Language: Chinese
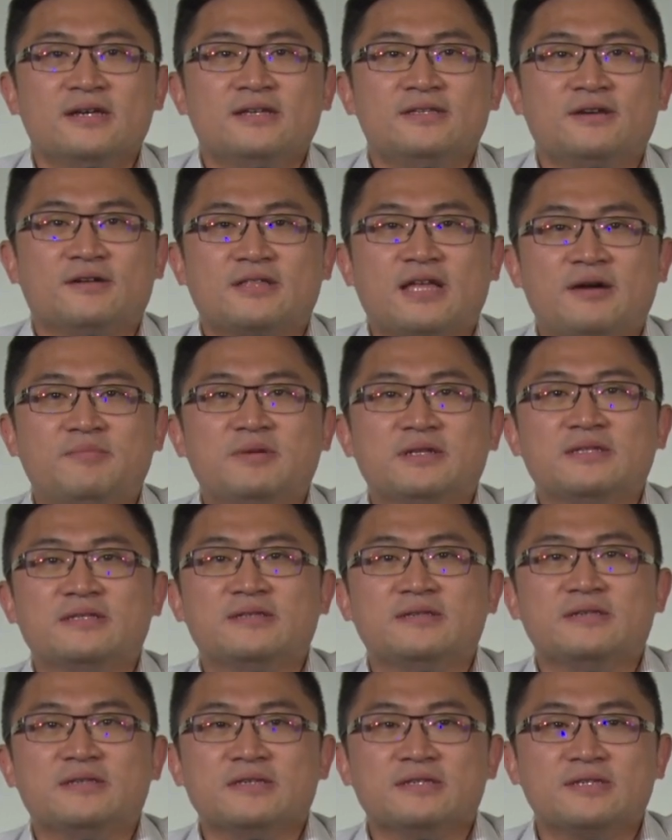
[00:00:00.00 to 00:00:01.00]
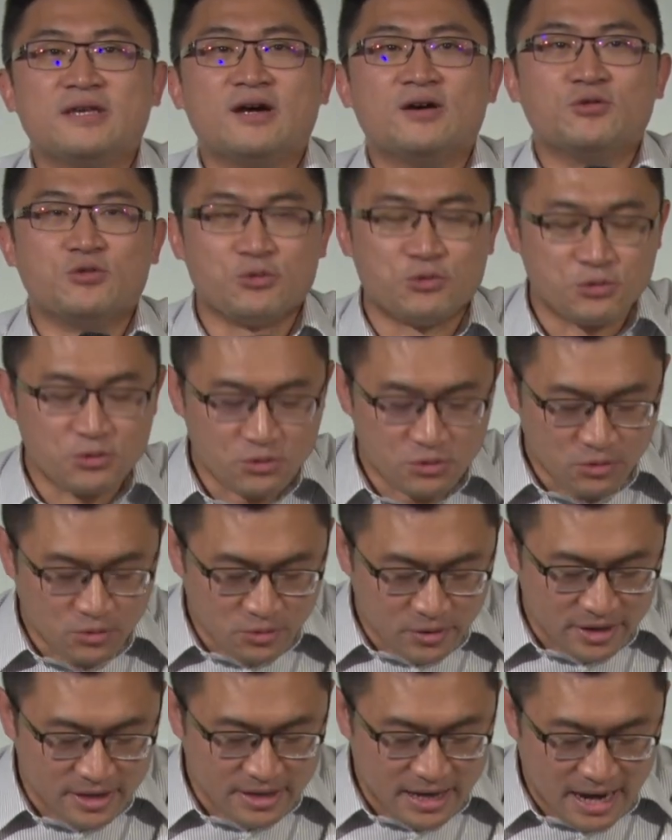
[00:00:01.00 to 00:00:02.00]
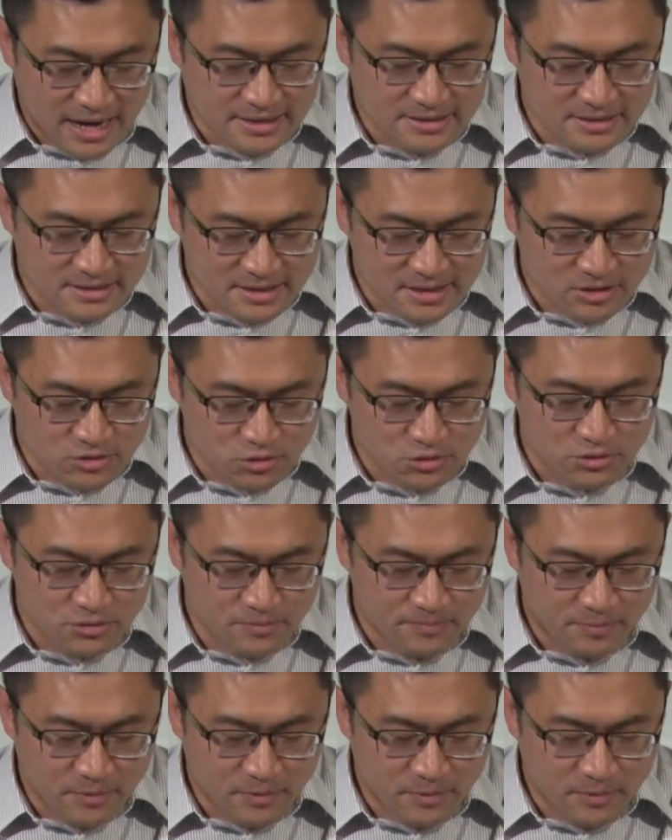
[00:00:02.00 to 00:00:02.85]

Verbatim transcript: 叫他们骑上驴回埃及地去。